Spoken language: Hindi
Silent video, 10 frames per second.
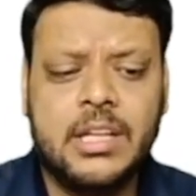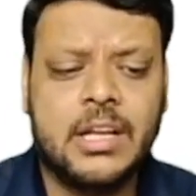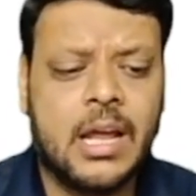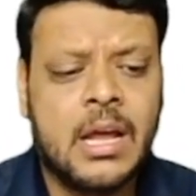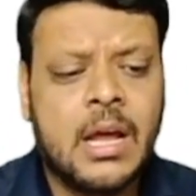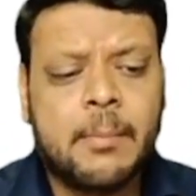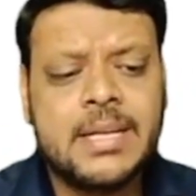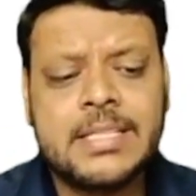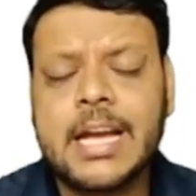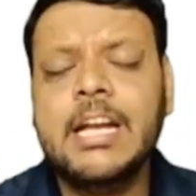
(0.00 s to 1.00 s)
बट
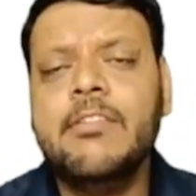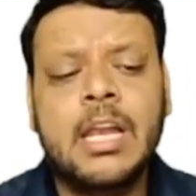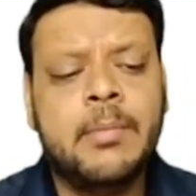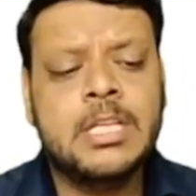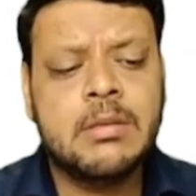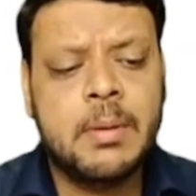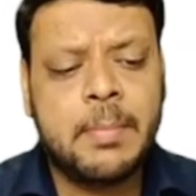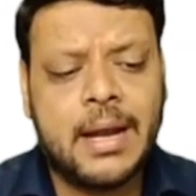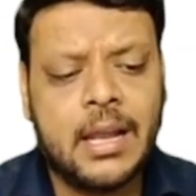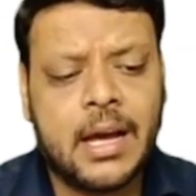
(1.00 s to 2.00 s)
सेकंड वाले में जिसे मैंने
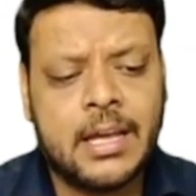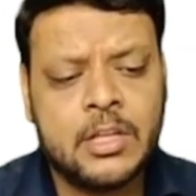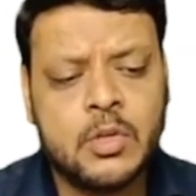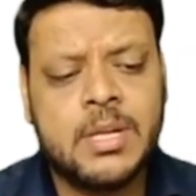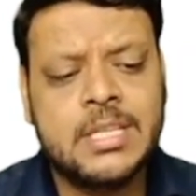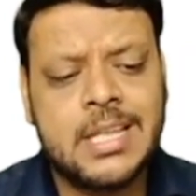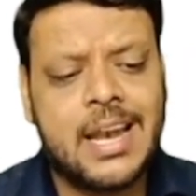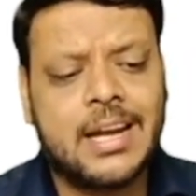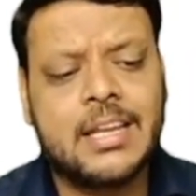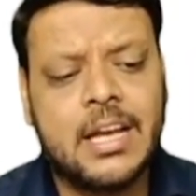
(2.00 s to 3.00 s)
पैडिंग लगाई है जो मैंने
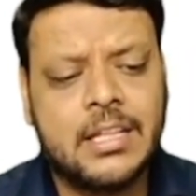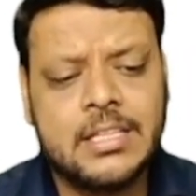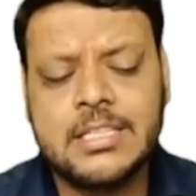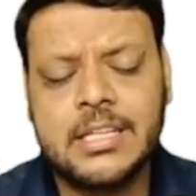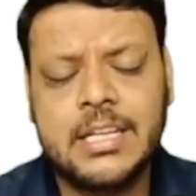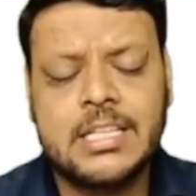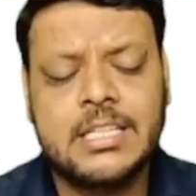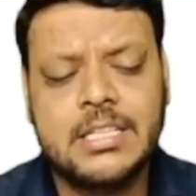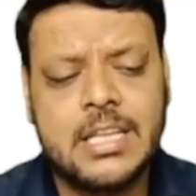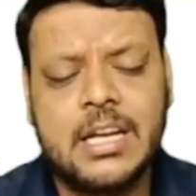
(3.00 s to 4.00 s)
सिलेक्ट किया दिस इज अ
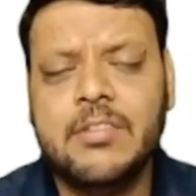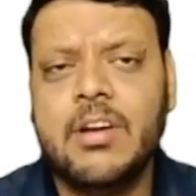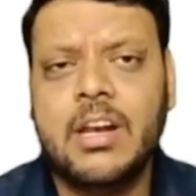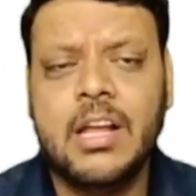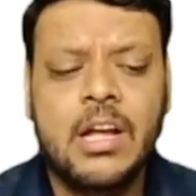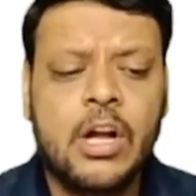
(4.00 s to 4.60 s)
टेस्टिंग सेकंड वाला